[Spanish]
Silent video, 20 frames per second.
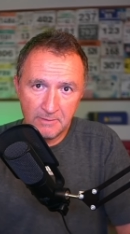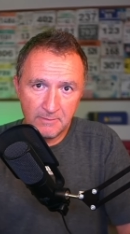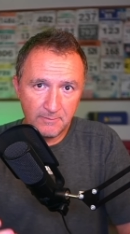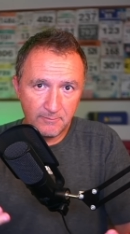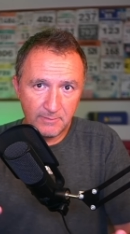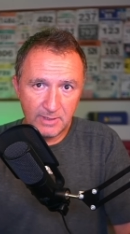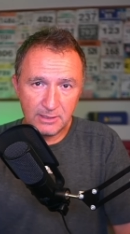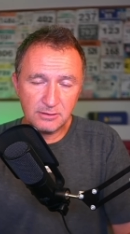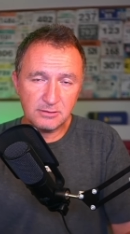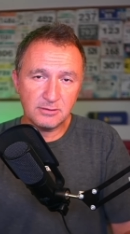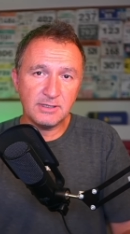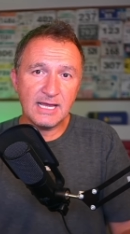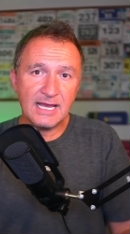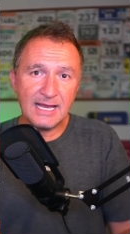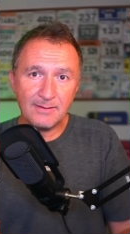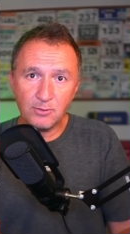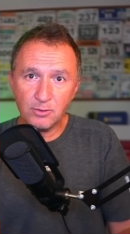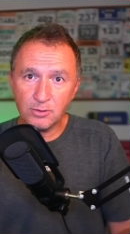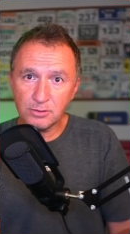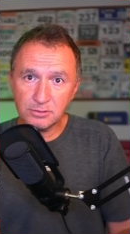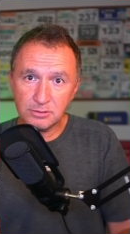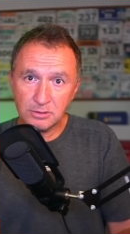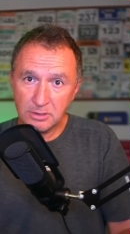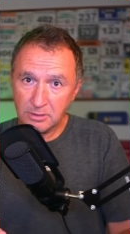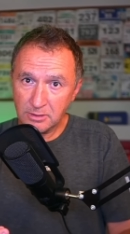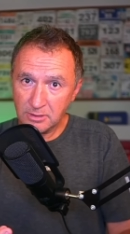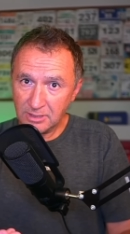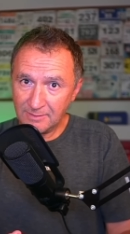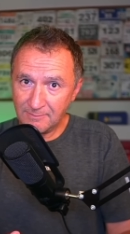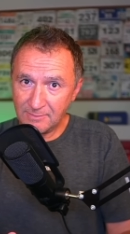mencionamos
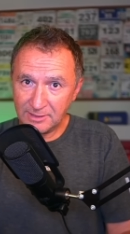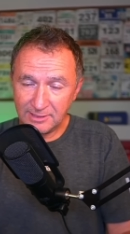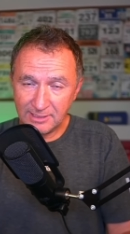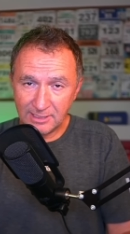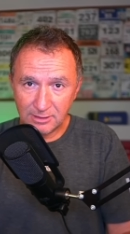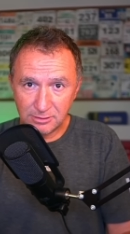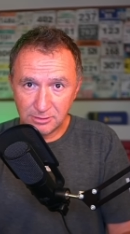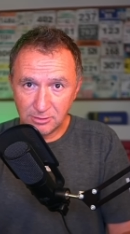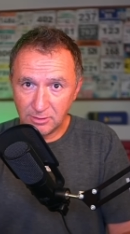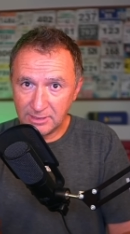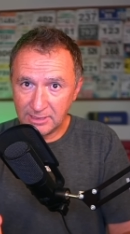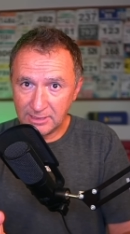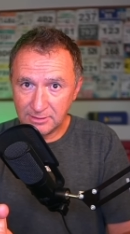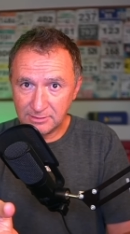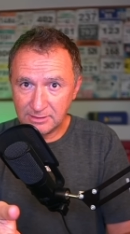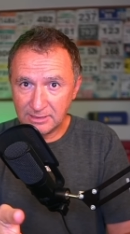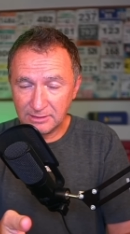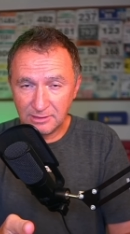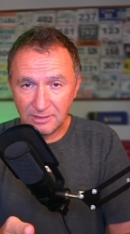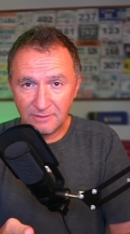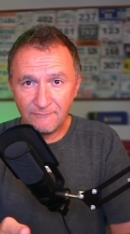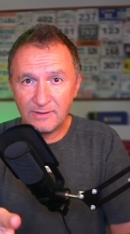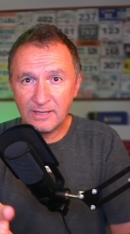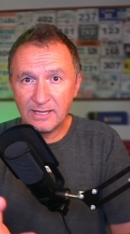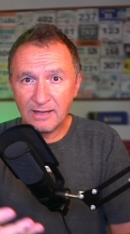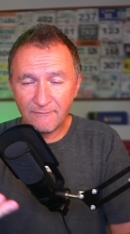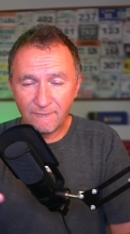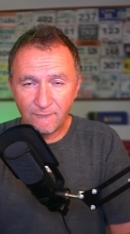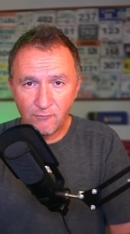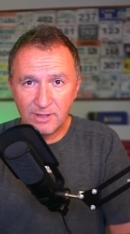investigaciones
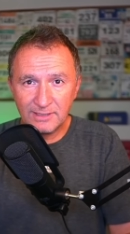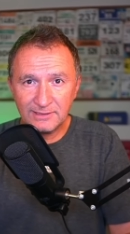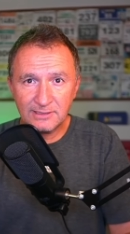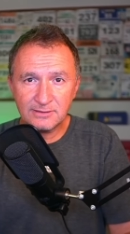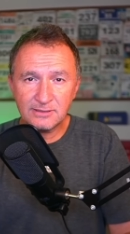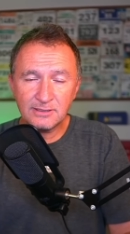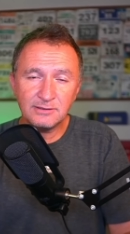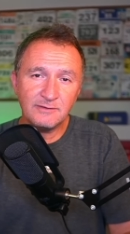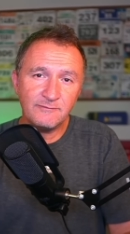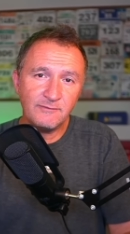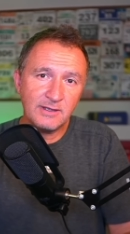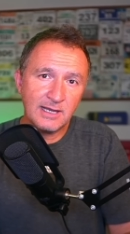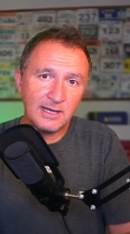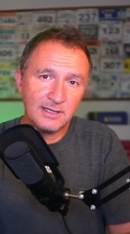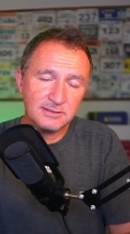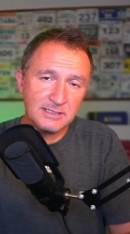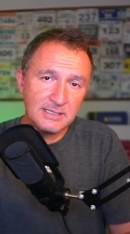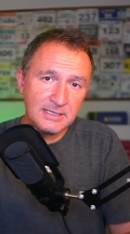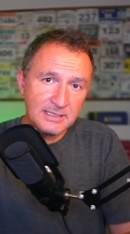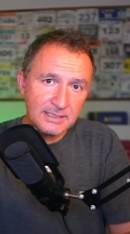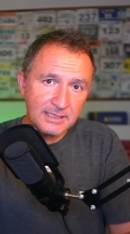científicas, fuentes científicas,